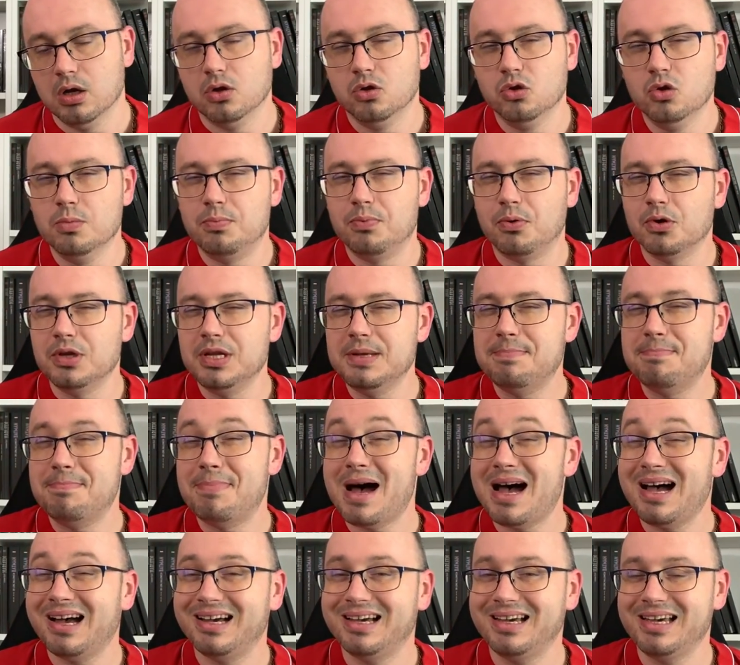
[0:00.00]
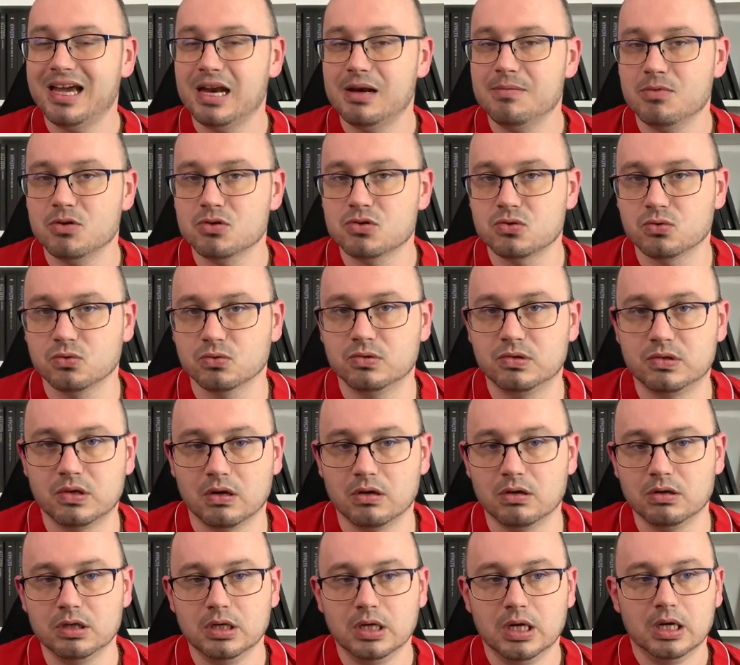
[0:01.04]
ne prenait pas réellement son
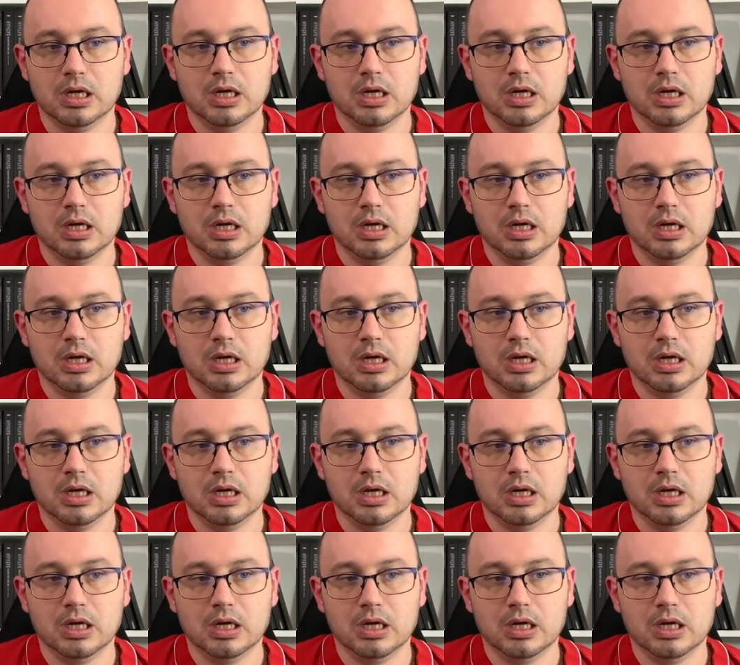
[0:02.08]
temps